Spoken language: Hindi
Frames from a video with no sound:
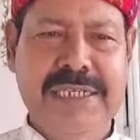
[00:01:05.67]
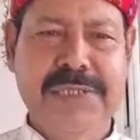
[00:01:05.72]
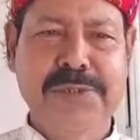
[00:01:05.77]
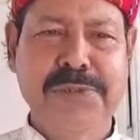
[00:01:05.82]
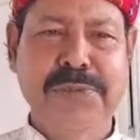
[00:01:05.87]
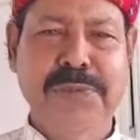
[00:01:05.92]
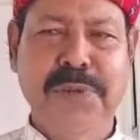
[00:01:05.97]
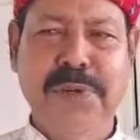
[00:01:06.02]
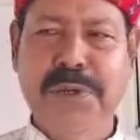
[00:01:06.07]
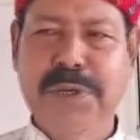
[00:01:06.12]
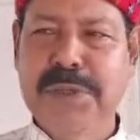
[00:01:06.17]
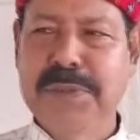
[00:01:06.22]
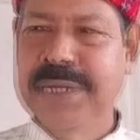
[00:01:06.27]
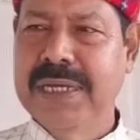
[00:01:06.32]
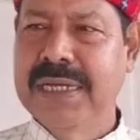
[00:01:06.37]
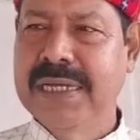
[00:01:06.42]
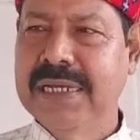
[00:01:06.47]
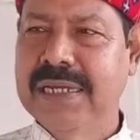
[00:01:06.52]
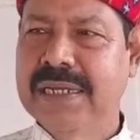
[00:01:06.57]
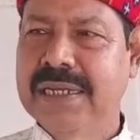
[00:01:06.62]
रुपौली में
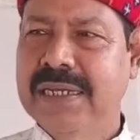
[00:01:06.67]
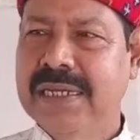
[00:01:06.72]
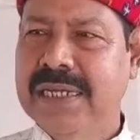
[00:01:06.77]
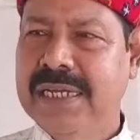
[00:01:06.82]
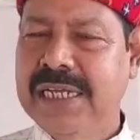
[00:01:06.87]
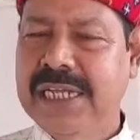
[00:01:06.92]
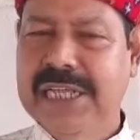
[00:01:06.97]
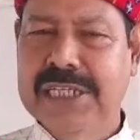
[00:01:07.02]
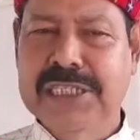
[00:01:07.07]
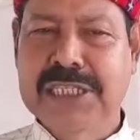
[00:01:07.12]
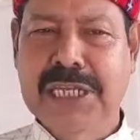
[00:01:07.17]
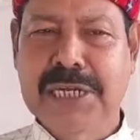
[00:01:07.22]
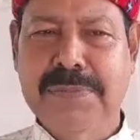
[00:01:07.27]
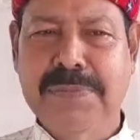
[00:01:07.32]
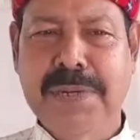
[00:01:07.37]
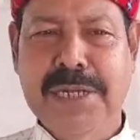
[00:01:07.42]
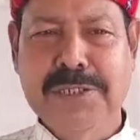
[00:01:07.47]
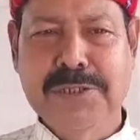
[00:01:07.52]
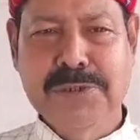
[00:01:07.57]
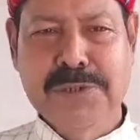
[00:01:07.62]
एक तरफा
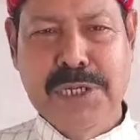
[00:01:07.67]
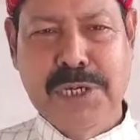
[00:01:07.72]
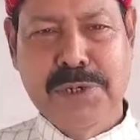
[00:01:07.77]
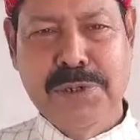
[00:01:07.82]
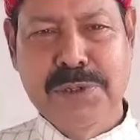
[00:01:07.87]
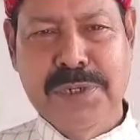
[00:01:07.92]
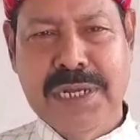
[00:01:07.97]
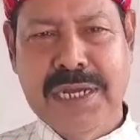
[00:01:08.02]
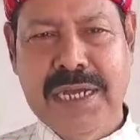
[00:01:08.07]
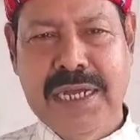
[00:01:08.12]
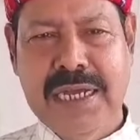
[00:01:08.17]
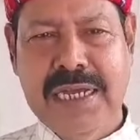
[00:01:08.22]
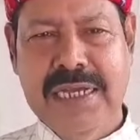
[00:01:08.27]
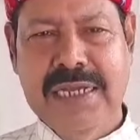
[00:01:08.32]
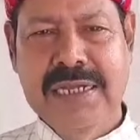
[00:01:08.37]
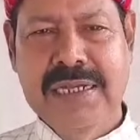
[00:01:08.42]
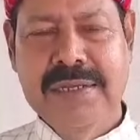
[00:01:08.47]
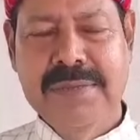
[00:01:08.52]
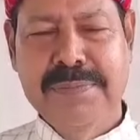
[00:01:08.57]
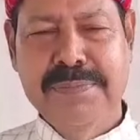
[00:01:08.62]
चुनाव हो रहा है
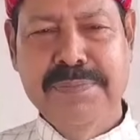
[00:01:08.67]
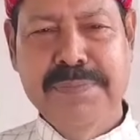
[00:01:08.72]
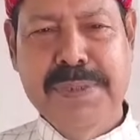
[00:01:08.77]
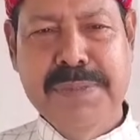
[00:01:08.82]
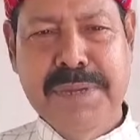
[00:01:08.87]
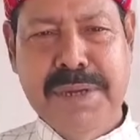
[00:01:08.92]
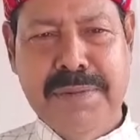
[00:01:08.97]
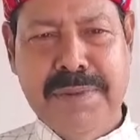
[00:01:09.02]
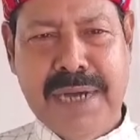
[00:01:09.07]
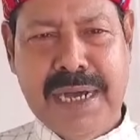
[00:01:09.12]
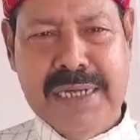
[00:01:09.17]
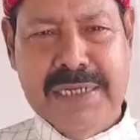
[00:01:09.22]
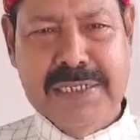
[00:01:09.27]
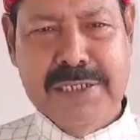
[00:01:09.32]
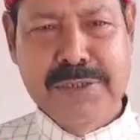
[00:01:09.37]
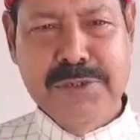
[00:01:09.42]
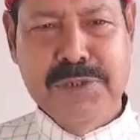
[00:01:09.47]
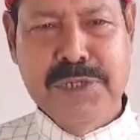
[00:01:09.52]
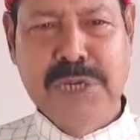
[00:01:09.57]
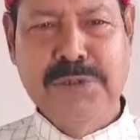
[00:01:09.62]
बीमा भारती
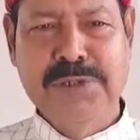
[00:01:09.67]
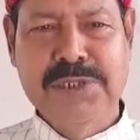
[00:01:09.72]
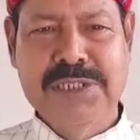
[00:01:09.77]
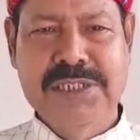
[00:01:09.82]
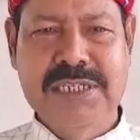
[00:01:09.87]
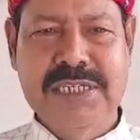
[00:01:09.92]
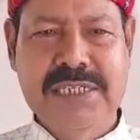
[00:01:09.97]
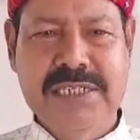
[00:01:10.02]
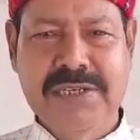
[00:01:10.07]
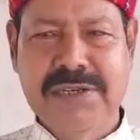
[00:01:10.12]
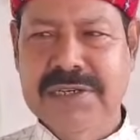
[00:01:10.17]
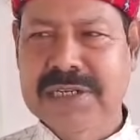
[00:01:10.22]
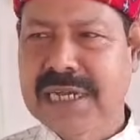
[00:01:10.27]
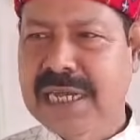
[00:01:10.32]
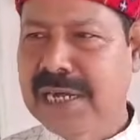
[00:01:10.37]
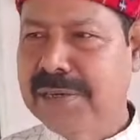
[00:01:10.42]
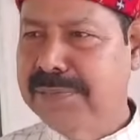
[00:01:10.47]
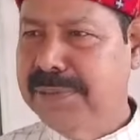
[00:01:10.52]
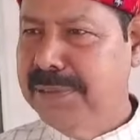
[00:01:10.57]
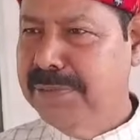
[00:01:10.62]
चुनाव जीत रही है और
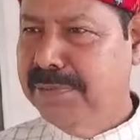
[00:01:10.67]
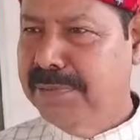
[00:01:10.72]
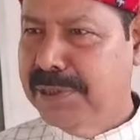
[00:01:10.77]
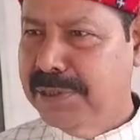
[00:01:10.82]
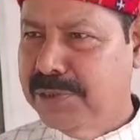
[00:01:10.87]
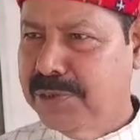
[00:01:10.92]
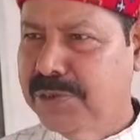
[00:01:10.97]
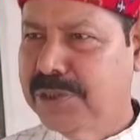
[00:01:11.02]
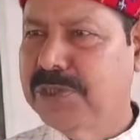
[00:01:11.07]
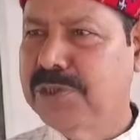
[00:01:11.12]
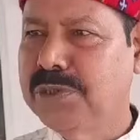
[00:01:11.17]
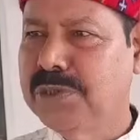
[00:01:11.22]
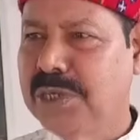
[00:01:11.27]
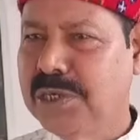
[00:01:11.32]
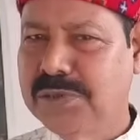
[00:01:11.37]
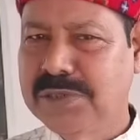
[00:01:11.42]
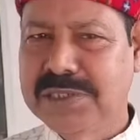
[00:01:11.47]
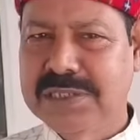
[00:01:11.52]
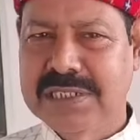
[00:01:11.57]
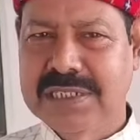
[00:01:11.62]
काफी मतों से
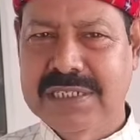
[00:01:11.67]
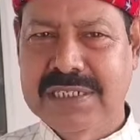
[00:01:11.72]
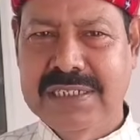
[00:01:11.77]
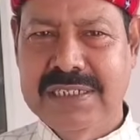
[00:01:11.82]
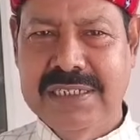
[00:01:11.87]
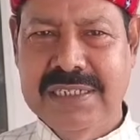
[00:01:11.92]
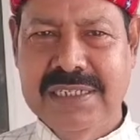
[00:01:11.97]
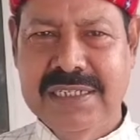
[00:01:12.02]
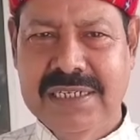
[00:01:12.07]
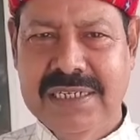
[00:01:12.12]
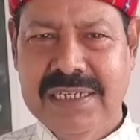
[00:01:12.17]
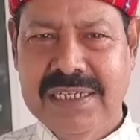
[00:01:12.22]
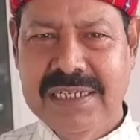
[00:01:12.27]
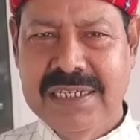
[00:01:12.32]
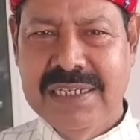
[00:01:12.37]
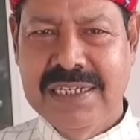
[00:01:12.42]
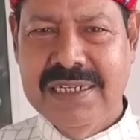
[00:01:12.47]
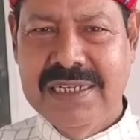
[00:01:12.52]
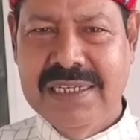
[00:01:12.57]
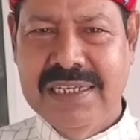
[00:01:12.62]
चुनाव जीत रही है
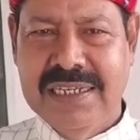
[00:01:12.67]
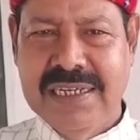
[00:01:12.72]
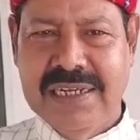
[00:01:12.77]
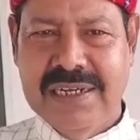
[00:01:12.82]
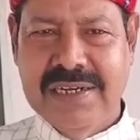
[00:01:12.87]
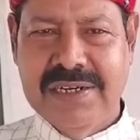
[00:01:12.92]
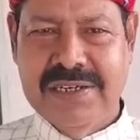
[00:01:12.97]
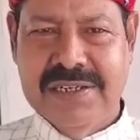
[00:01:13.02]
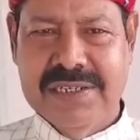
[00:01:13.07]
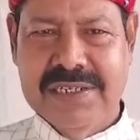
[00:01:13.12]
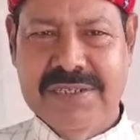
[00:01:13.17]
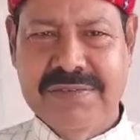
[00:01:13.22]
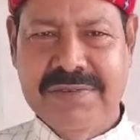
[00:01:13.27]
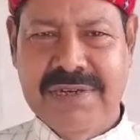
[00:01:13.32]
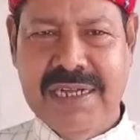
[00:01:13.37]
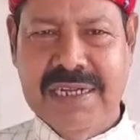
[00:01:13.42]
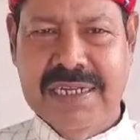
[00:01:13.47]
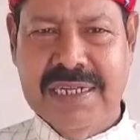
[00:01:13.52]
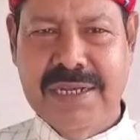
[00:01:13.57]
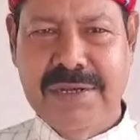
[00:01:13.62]
और
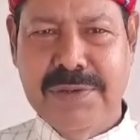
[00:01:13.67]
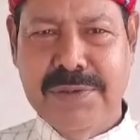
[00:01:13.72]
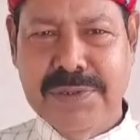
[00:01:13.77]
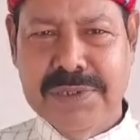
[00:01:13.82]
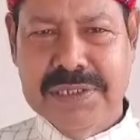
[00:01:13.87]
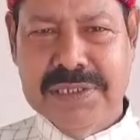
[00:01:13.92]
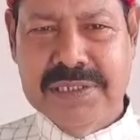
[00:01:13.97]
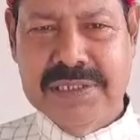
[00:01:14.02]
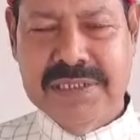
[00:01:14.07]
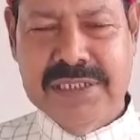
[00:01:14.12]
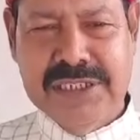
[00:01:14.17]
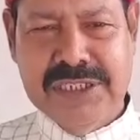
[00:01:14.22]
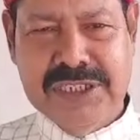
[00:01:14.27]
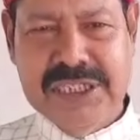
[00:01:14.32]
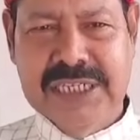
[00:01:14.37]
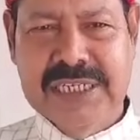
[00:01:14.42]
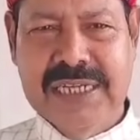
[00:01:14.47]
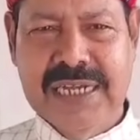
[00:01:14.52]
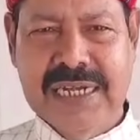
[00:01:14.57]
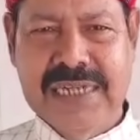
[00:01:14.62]
वहाँ के लोग
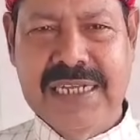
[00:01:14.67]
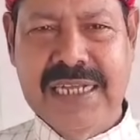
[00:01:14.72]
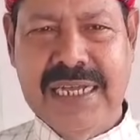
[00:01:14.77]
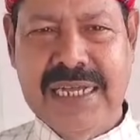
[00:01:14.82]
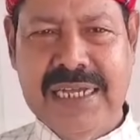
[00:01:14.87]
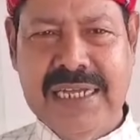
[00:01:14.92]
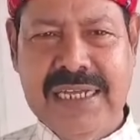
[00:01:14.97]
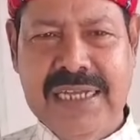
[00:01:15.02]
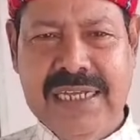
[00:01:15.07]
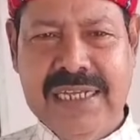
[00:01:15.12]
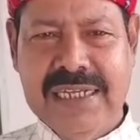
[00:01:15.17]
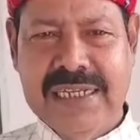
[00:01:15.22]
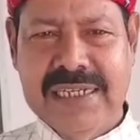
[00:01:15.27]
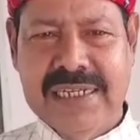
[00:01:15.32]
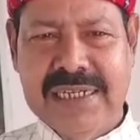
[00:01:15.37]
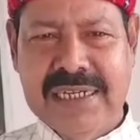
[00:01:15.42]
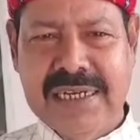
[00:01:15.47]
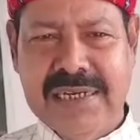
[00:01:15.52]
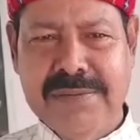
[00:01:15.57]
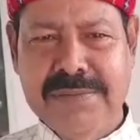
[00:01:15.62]
निश्चय कर लिया है
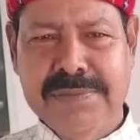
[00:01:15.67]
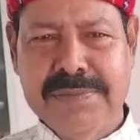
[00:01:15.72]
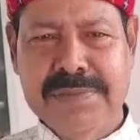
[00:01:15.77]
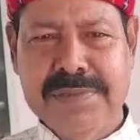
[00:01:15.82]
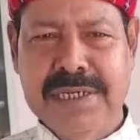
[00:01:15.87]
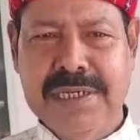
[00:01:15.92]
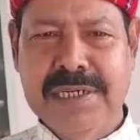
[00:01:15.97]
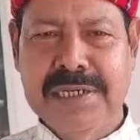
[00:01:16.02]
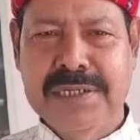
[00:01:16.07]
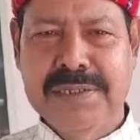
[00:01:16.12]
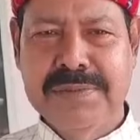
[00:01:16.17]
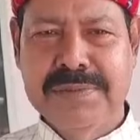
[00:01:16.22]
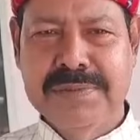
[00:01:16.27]
कि हम